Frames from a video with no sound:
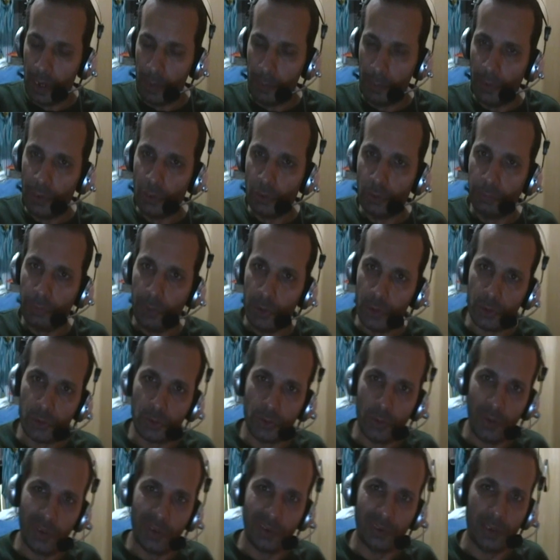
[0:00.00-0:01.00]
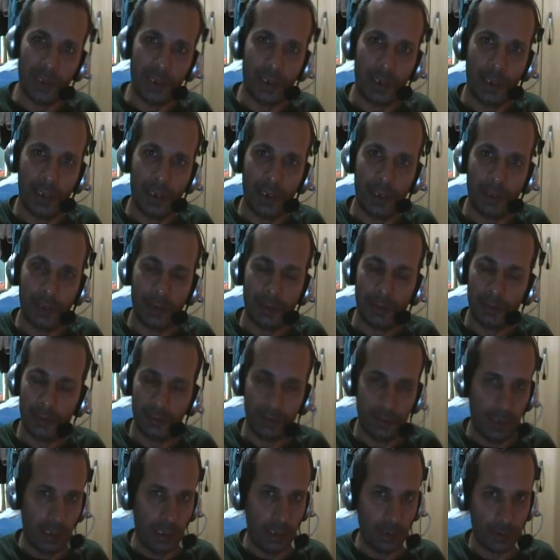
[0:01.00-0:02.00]
A maioria do pessoal que está lá
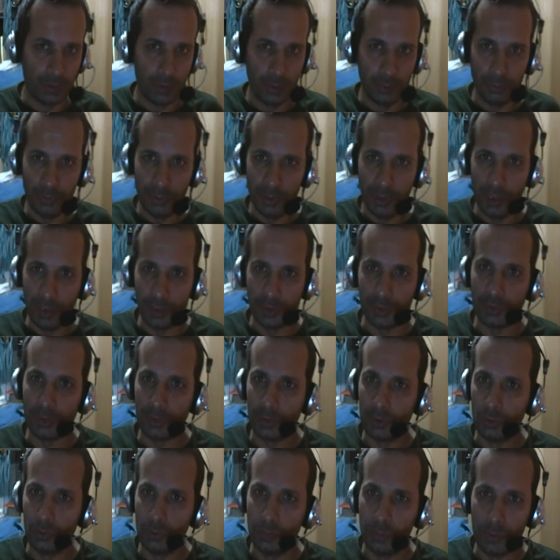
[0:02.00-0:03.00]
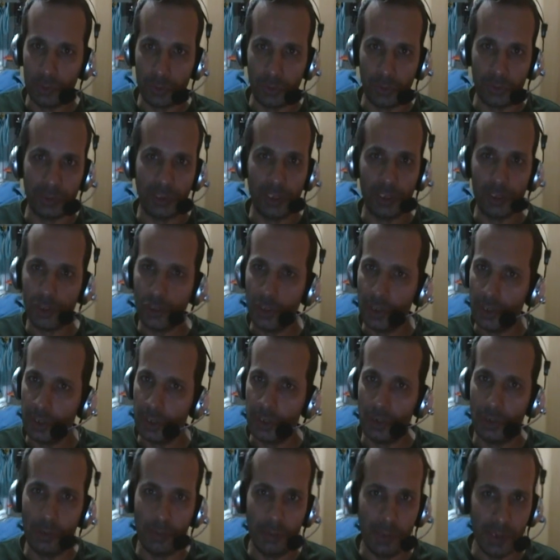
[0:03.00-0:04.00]
acho que é montagem. Tanto que o pessoal tá
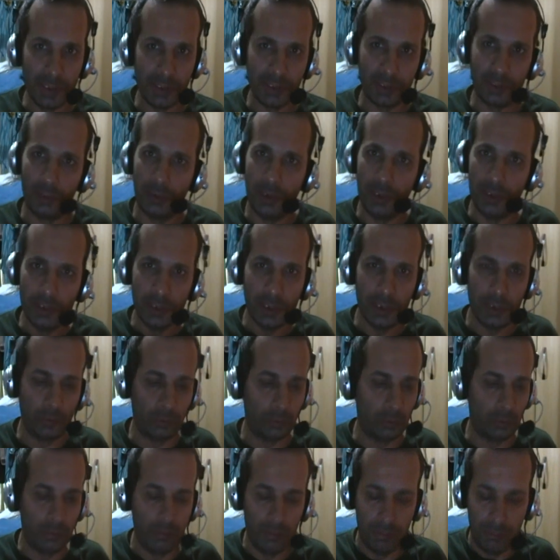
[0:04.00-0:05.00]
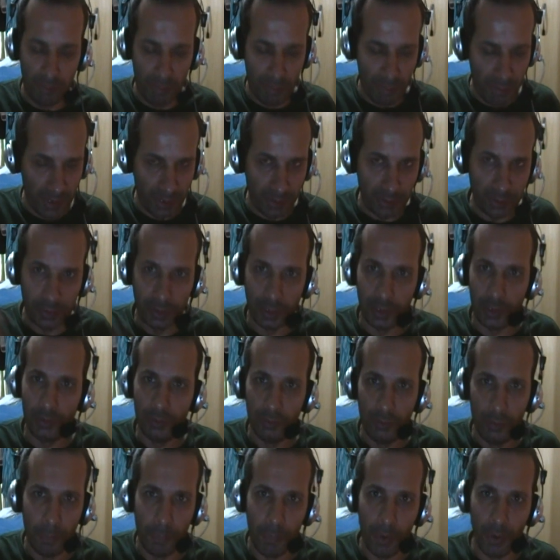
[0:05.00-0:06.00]
xingando o Marcelo Recém, estão
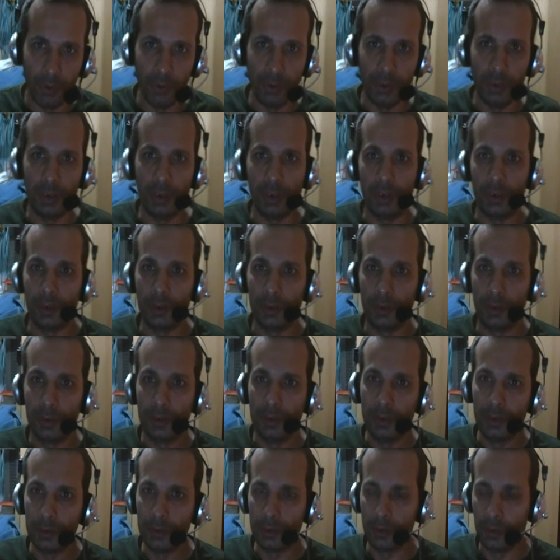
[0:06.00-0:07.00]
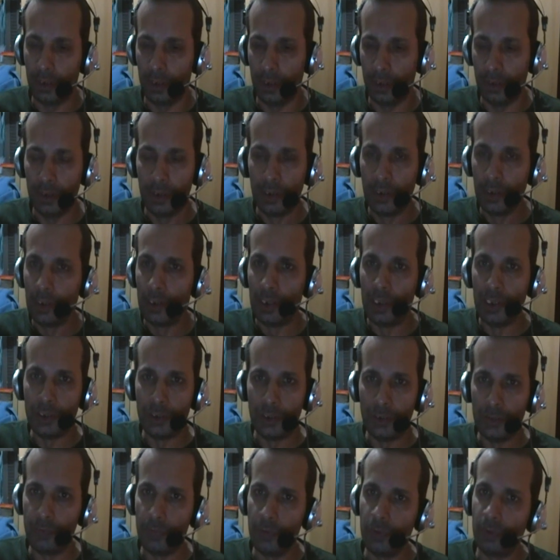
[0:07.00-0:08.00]
metendo o pau nele. Tá?
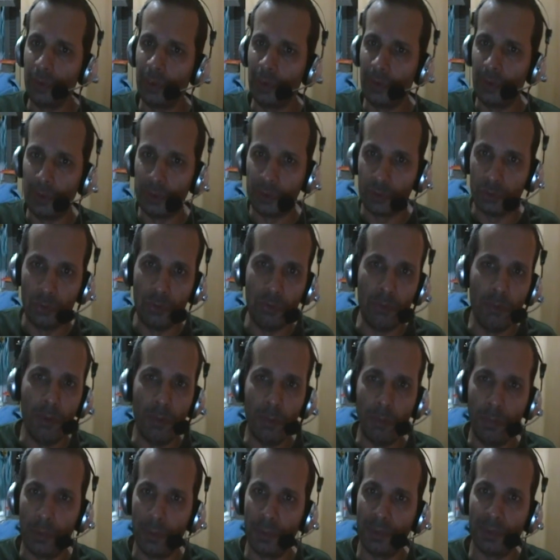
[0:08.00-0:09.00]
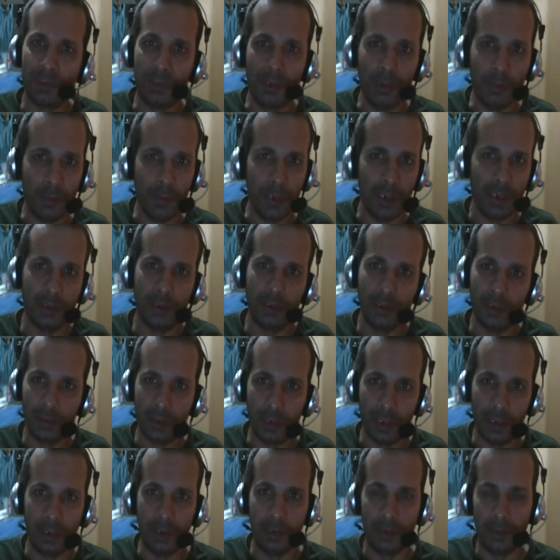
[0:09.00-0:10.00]
Esse vídeo tá causando uma polêmica
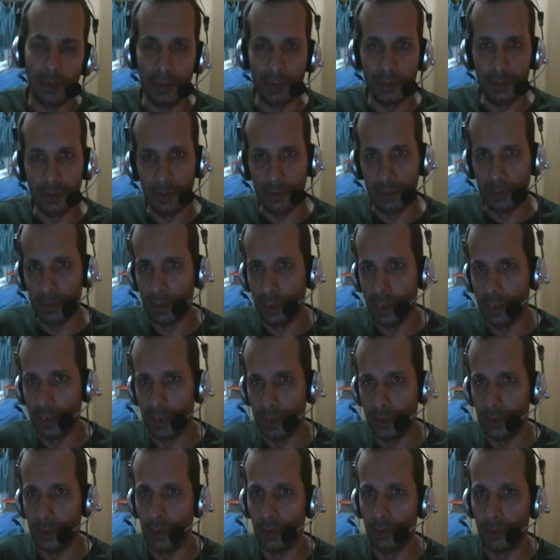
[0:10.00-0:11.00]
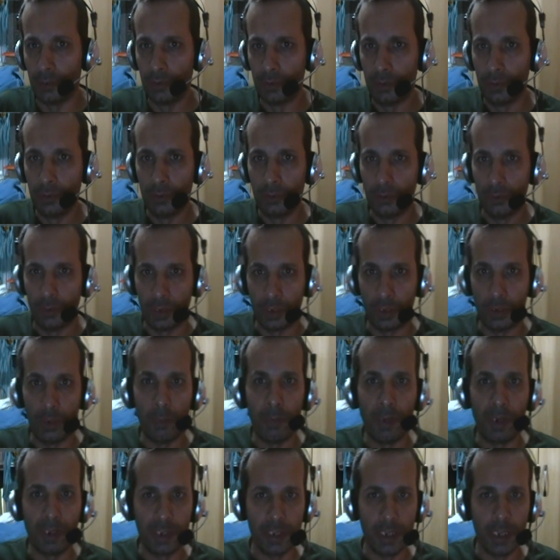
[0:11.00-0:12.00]
tremenda ah, lá naquele canal. O
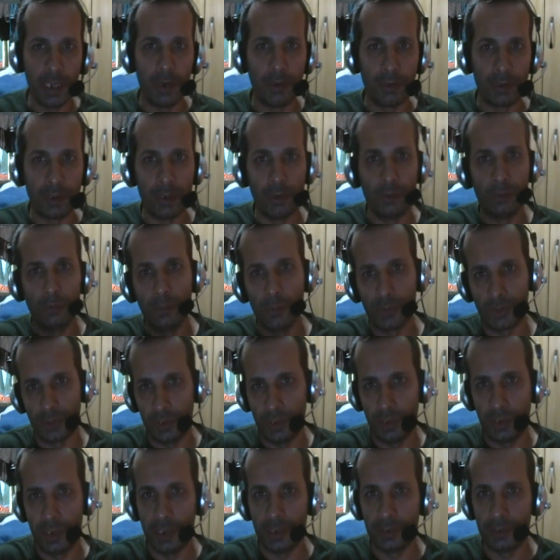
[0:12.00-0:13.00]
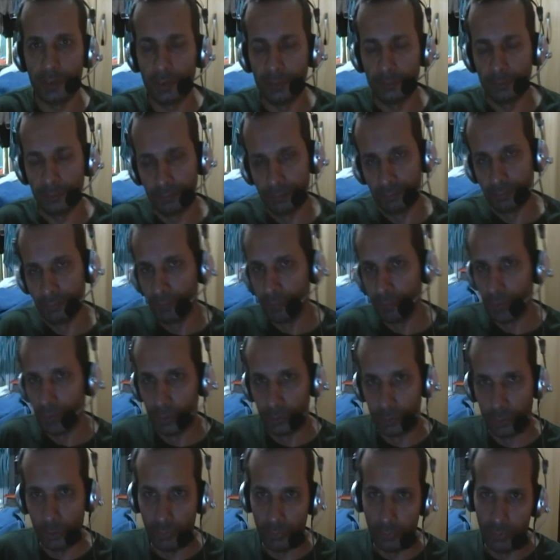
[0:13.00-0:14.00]
canal Backhouse, que é um dos meus canais, né?
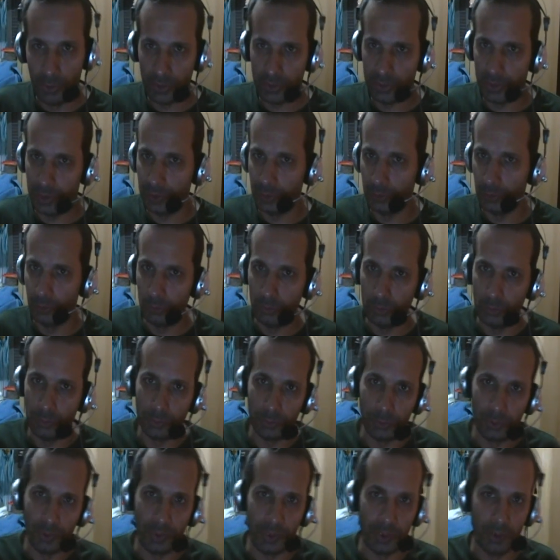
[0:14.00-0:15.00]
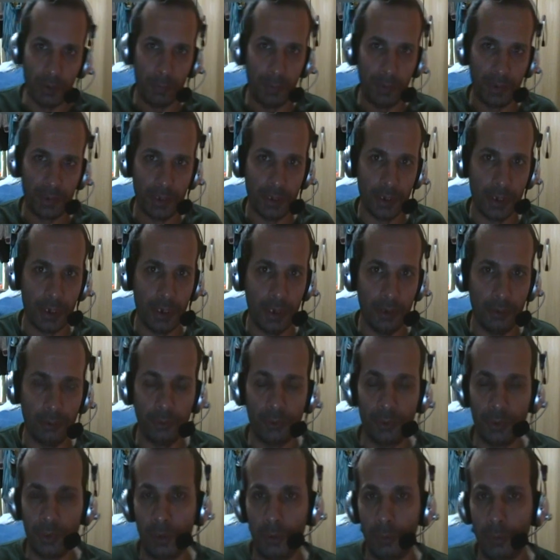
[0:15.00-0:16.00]
Eu tenho vários canais aqui no YouTube. Eu tenho o canal Backhouse,
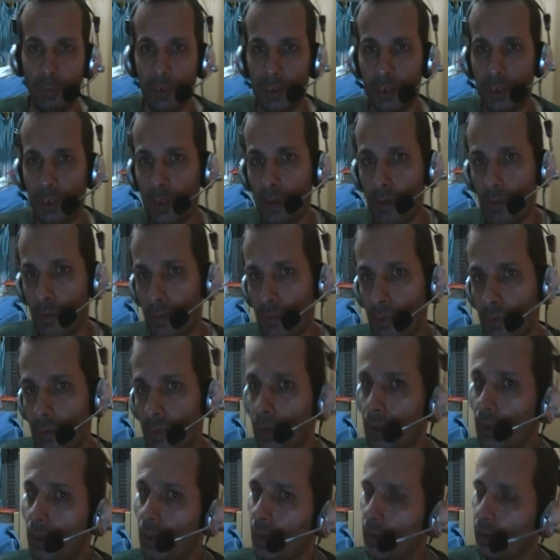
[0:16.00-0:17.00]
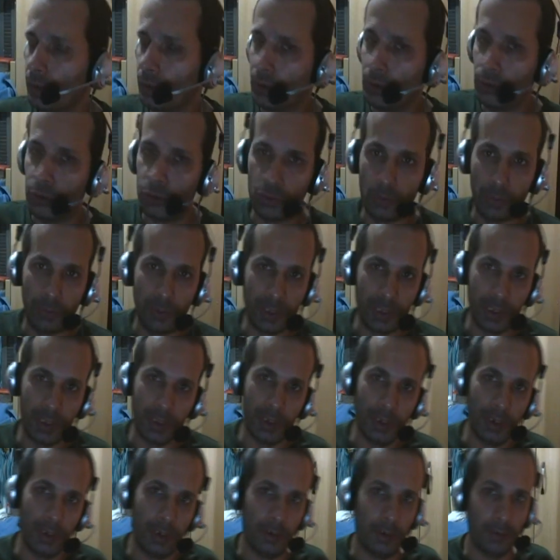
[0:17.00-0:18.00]
tenho o canal Backhouse 1, tenho o João
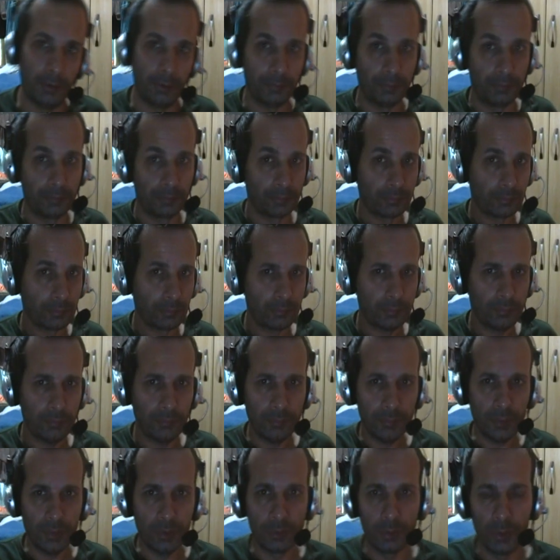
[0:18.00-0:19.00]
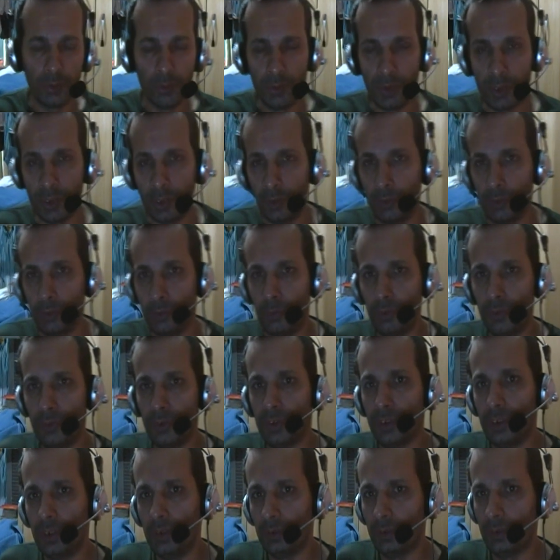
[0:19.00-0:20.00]
Backhouse, tenho o canal do
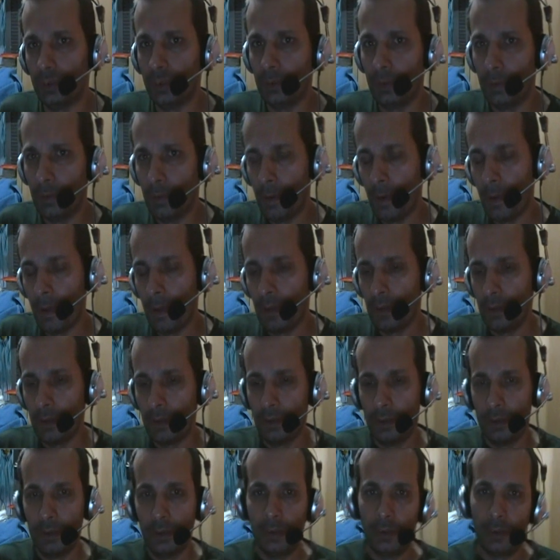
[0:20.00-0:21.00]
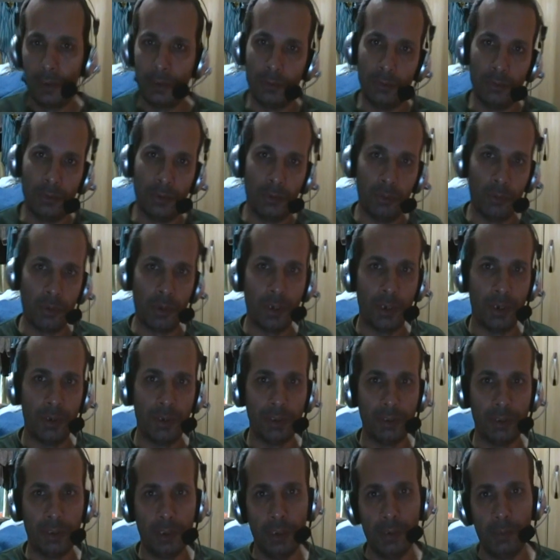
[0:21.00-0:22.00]
Bruzinho, né? o, o,
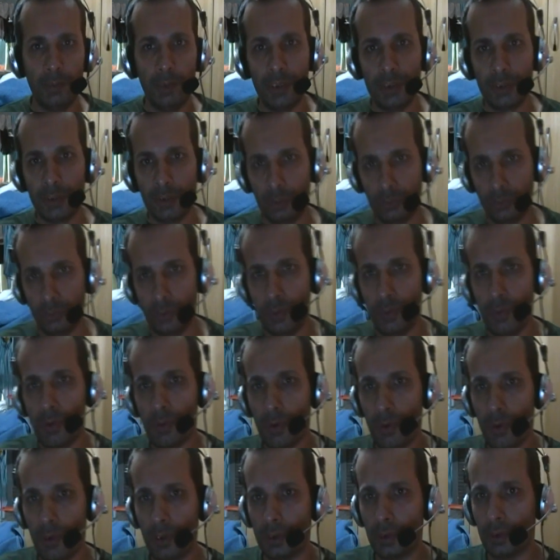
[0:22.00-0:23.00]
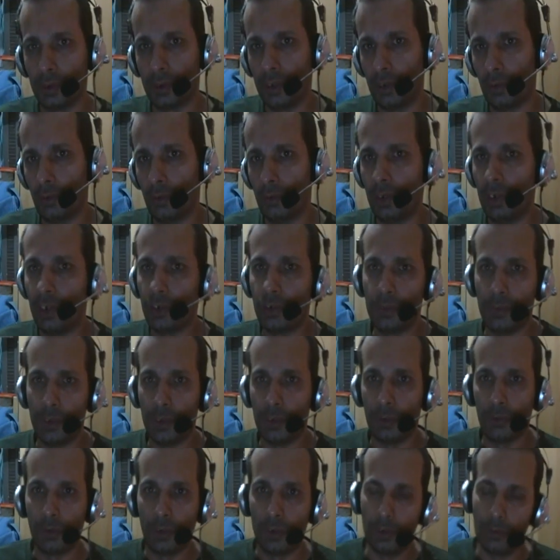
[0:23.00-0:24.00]
canal é dele, mas eu tomo conta, que como ele é de
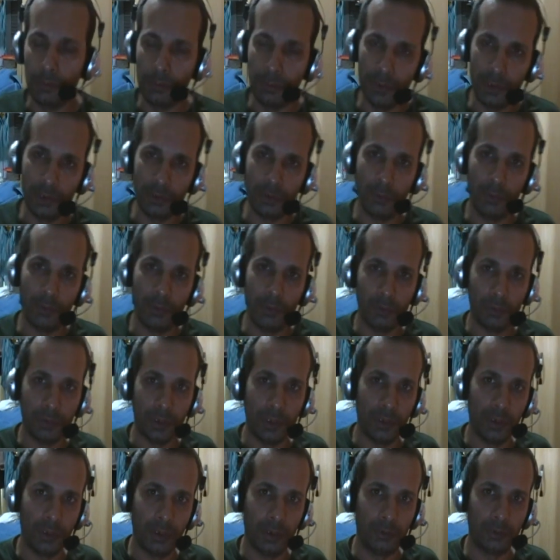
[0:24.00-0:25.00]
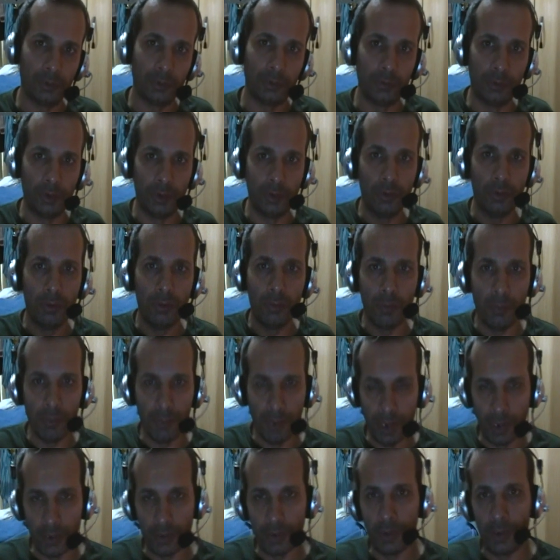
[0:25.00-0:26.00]
menor, ele não pode tomar conta do canal. Então eu, como
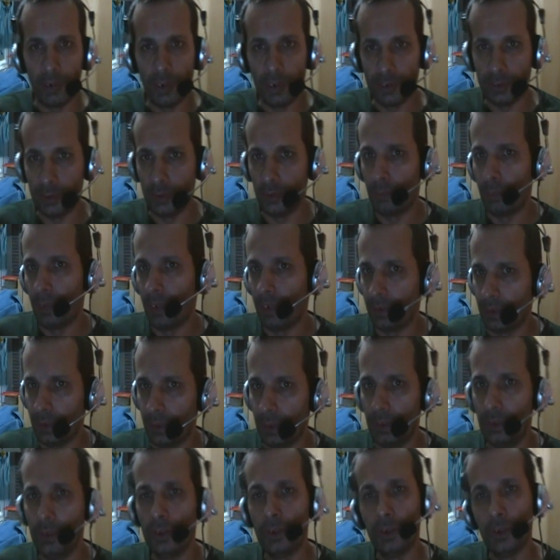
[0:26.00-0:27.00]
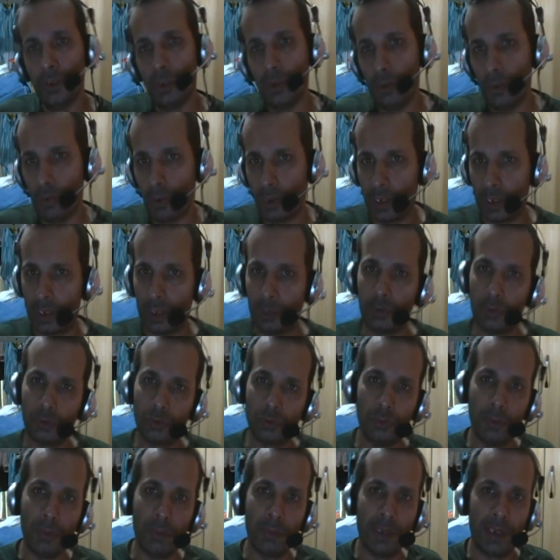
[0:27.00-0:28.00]
maior e sendo pai dele, o canal está
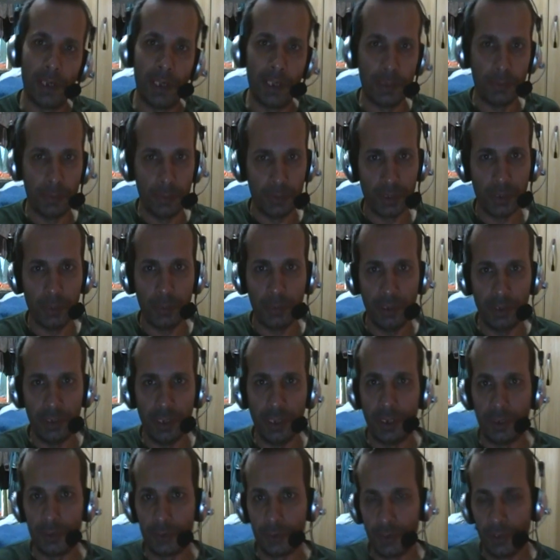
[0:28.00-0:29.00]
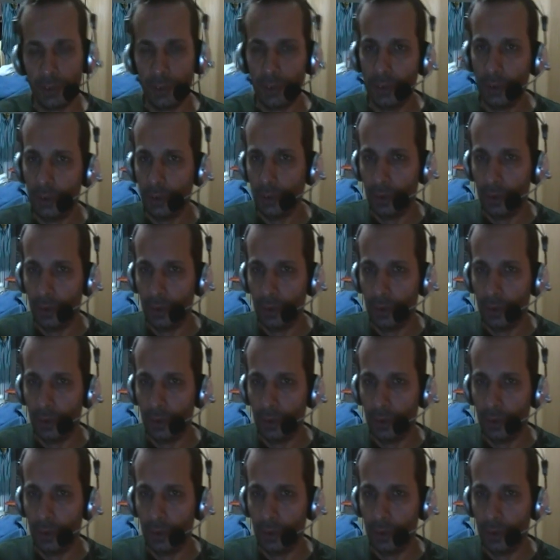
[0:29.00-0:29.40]
sob minha responsabilidade.